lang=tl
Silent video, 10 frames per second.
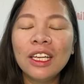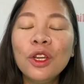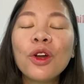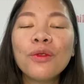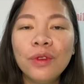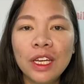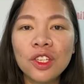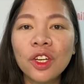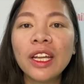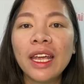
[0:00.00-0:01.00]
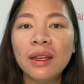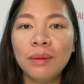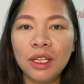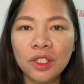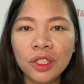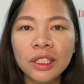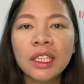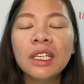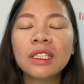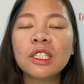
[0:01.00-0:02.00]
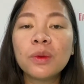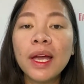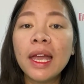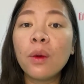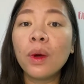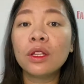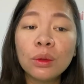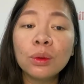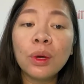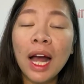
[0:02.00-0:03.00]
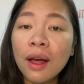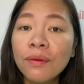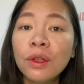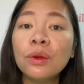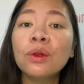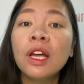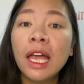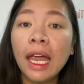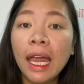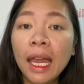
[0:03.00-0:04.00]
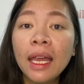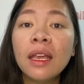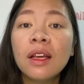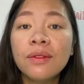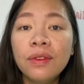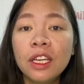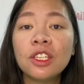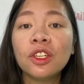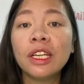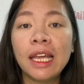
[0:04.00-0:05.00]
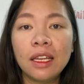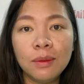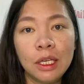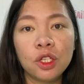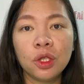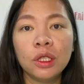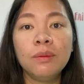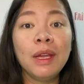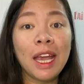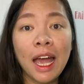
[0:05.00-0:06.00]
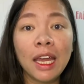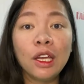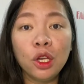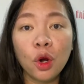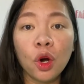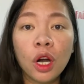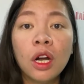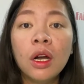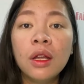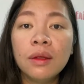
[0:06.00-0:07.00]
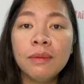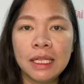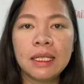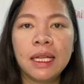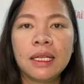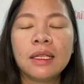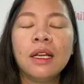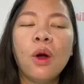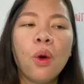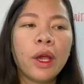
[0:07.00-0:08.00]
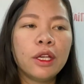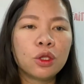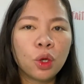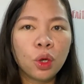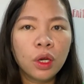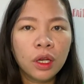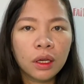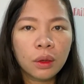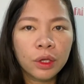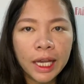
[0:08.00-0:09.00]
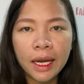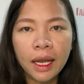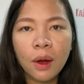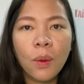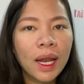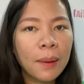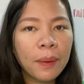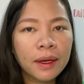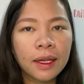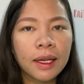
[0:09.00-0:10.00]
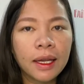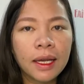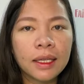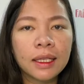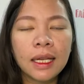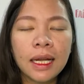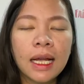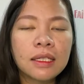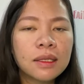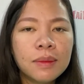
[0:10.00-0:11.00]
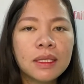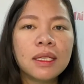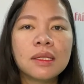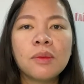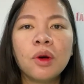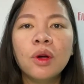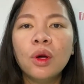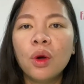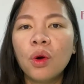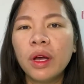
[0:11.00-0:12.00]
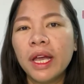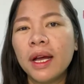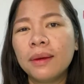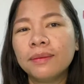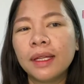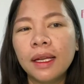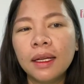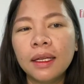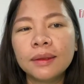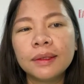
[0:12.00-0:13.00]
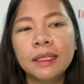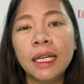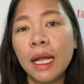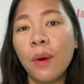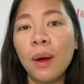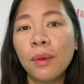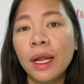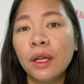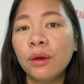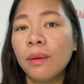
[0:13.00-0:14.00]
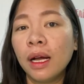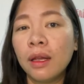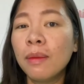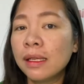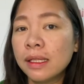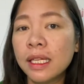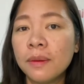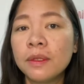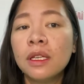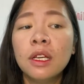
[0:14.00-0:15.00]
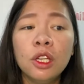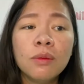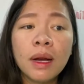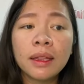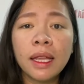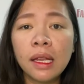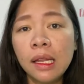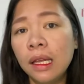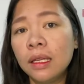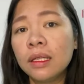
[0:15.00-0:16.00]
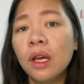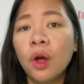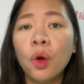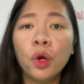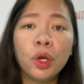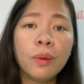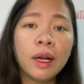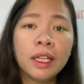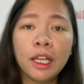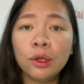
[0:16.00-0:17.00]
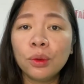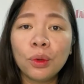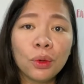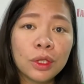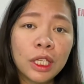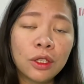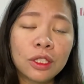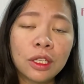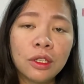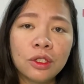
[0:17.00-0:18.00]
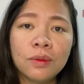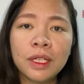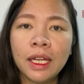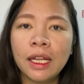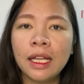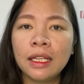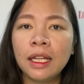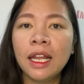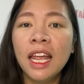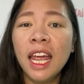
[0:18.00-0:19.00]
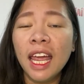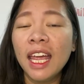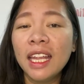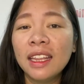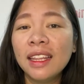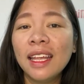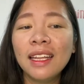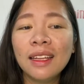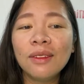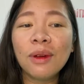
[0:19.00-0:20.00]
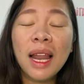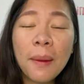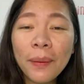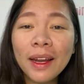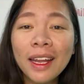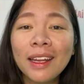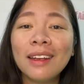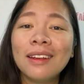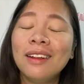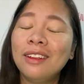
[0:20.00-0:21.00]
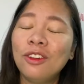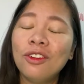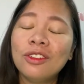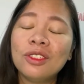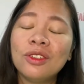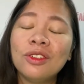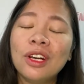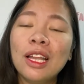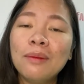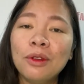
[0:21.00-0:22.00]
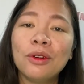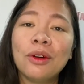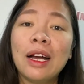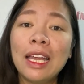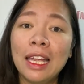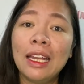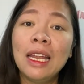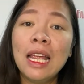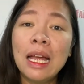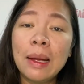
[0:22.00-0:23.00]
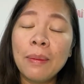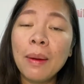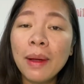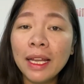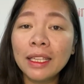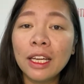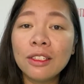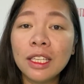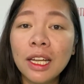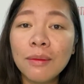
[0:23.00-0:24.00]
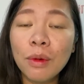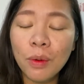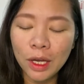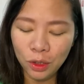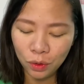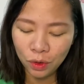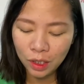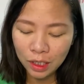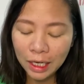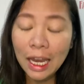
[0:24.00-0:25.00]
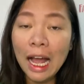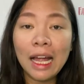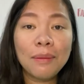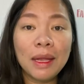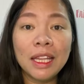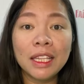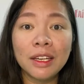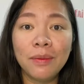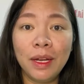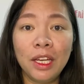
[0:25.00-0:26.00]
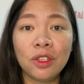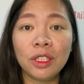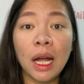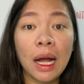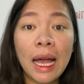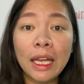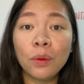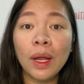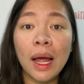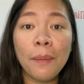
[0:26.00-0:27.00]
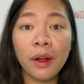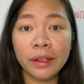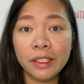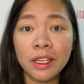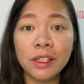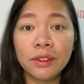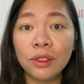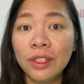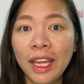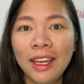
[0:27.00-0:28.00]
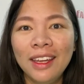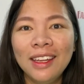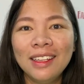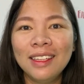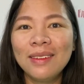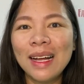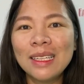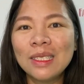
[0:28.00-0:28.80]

Your vision and mission. That's why I want to have you a vision and mission behind your business. Okay, so, kunyari, wala pang nangyayari talaga sa business mo. O kaya, talagang ginawa mo na yung mga ibang steps, yung mga techniques, or yung mga naituro ko dito sa YouTube channel natin. And then, wala pa rin. No? So, alam nyo, again, pabalik tayo sa number one, yung kailangan may determination ka kahit wala pang result today. Di ba?